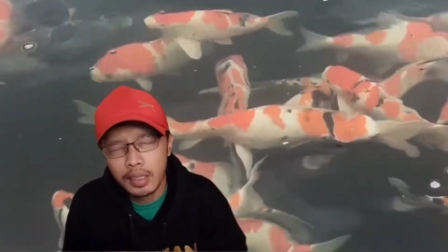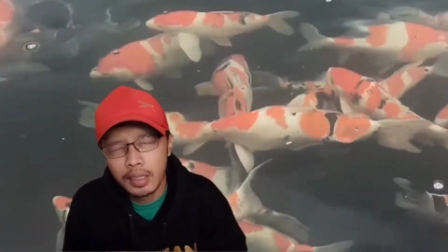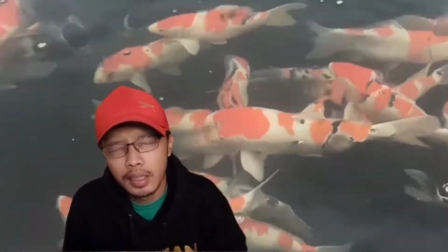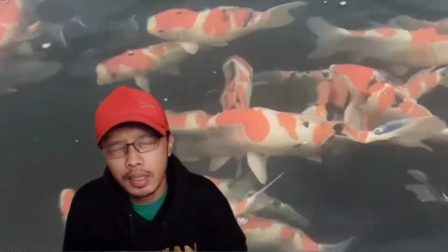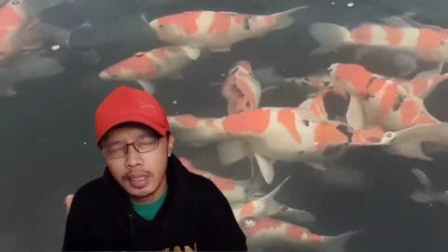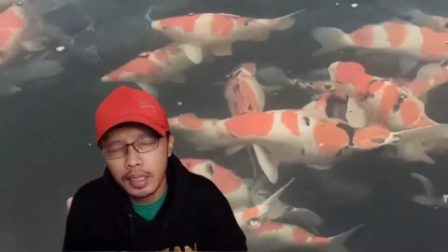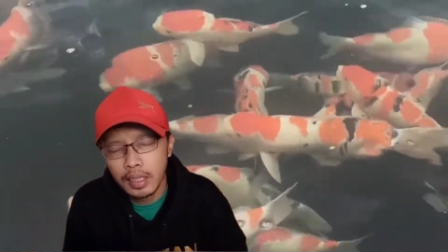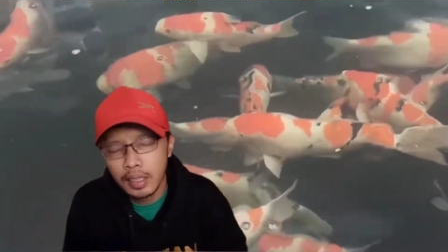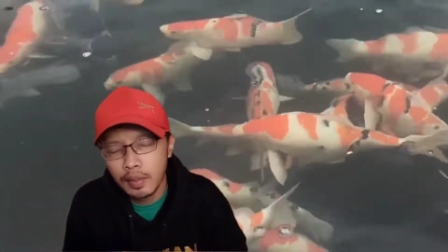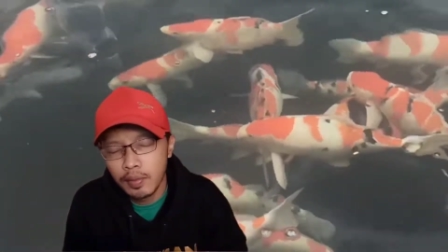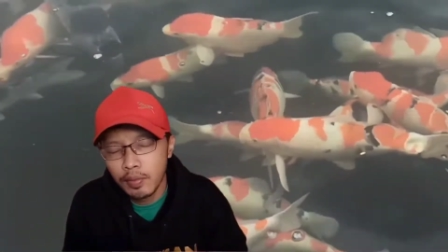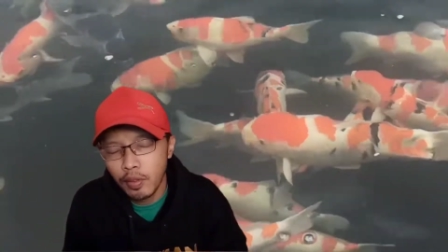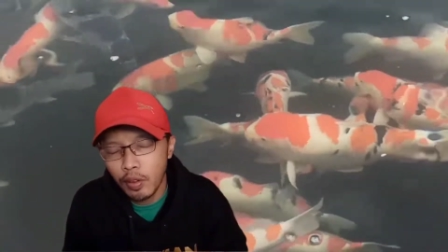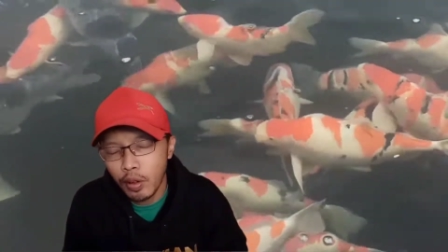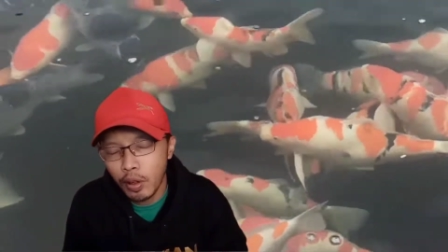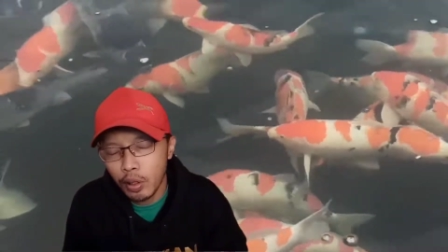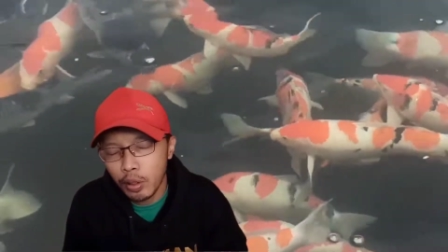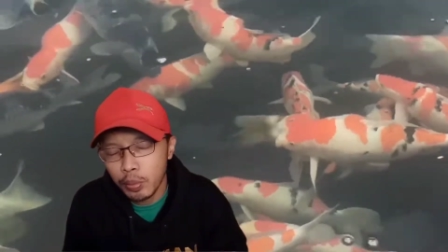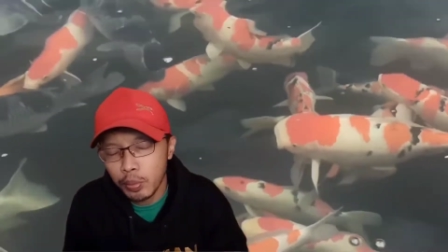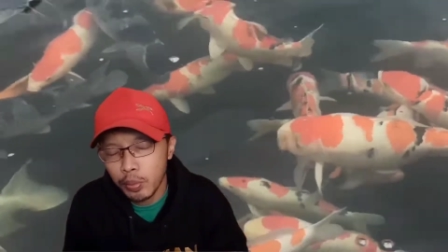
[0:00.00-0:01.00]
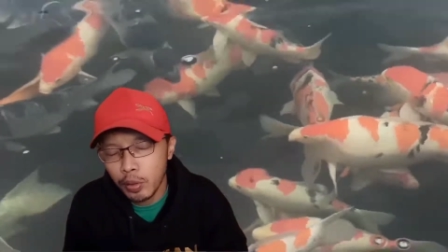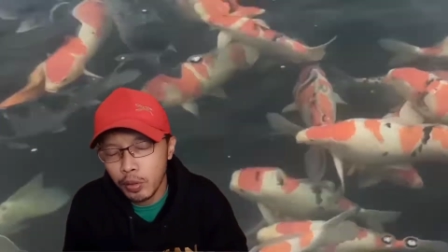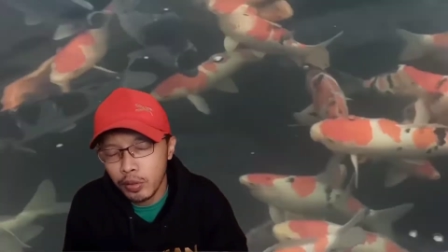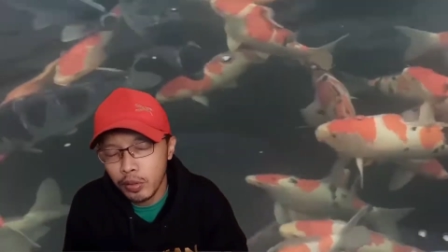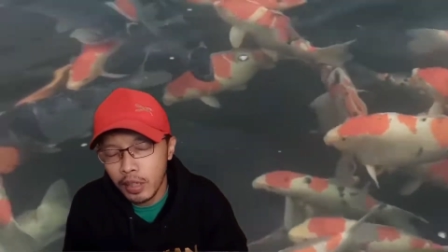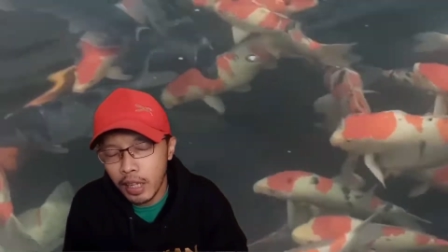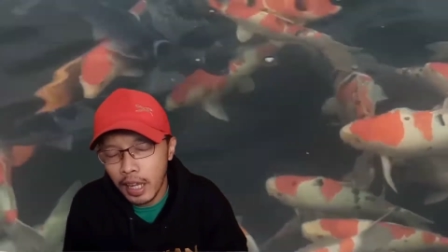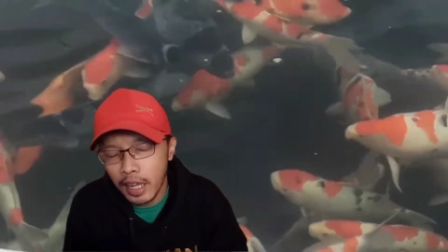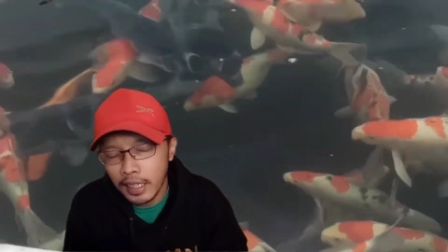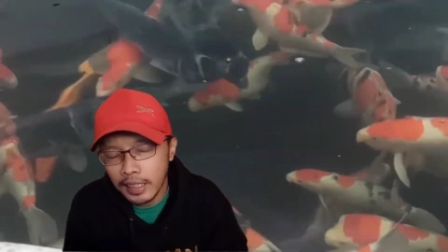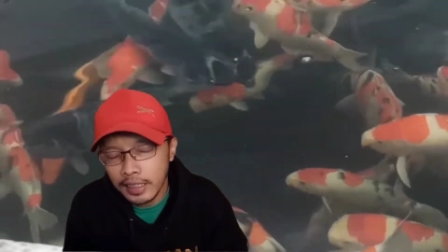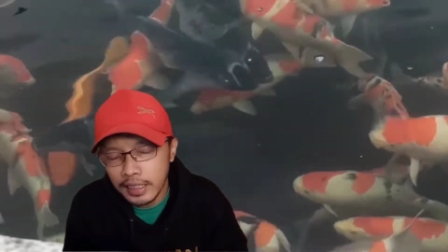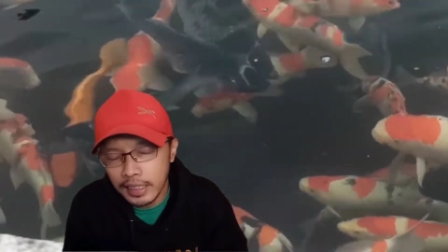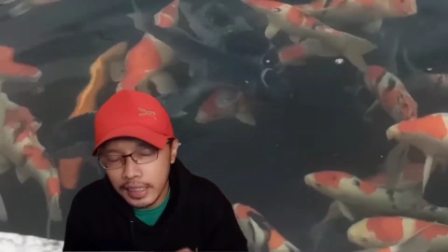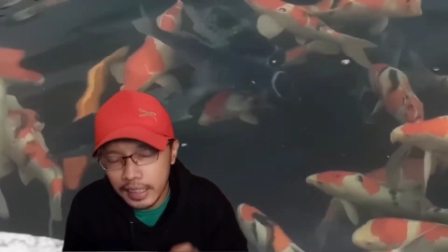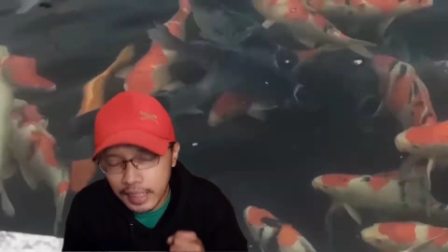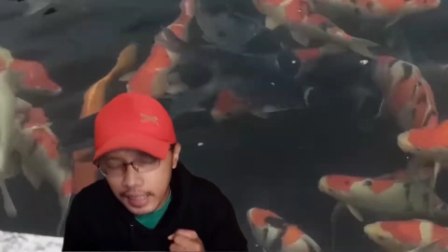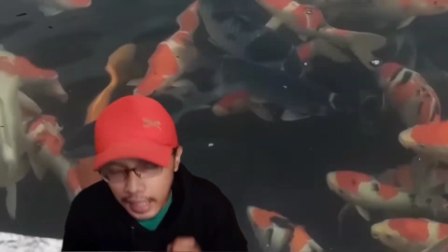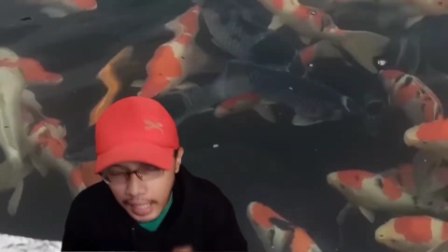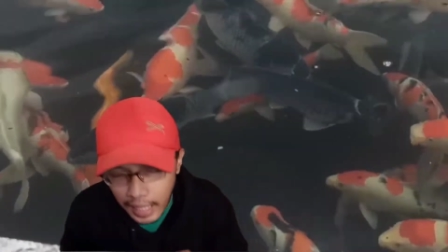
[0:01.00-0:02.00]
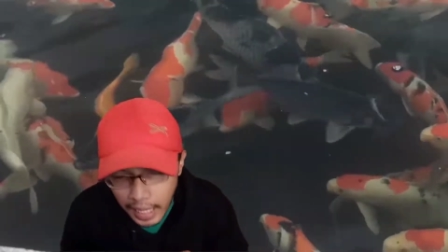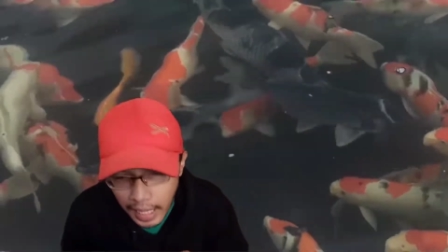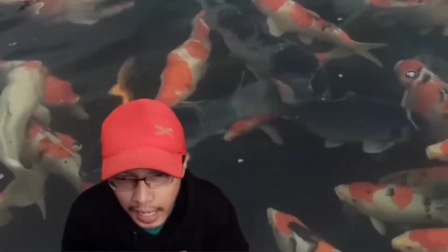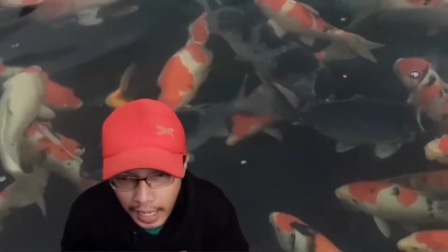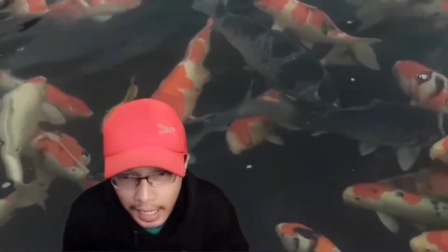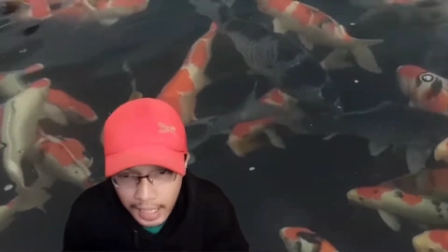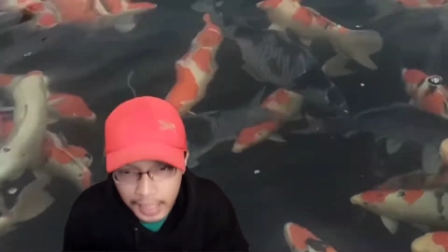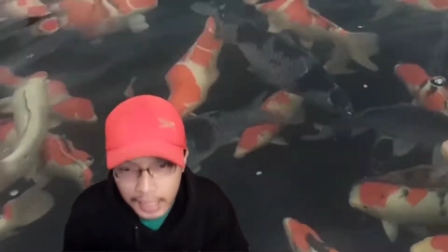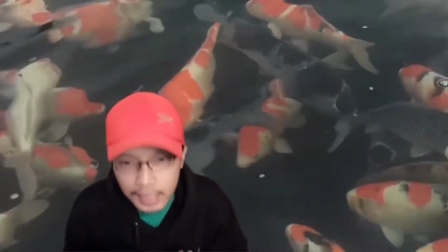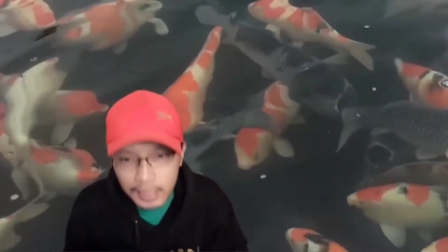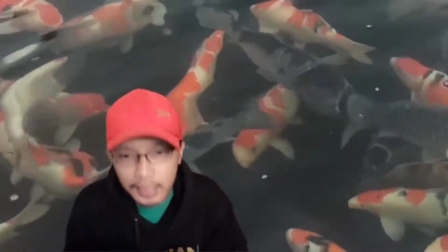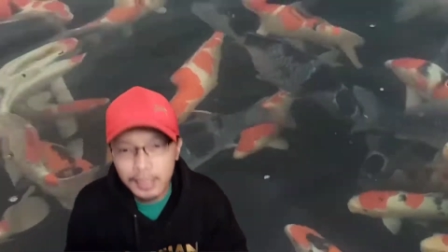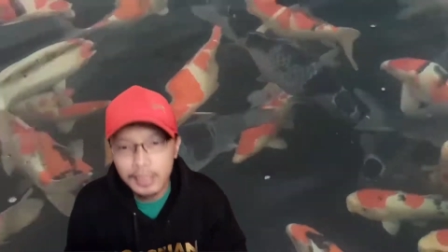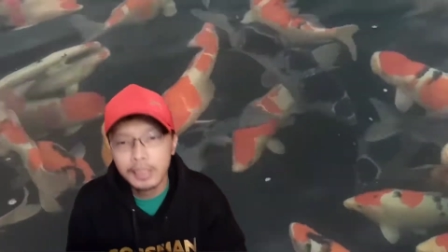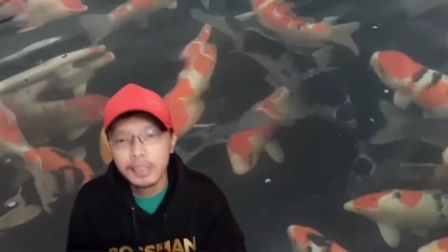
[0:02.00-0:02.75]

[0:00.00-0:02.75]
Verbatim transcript: diformulasikan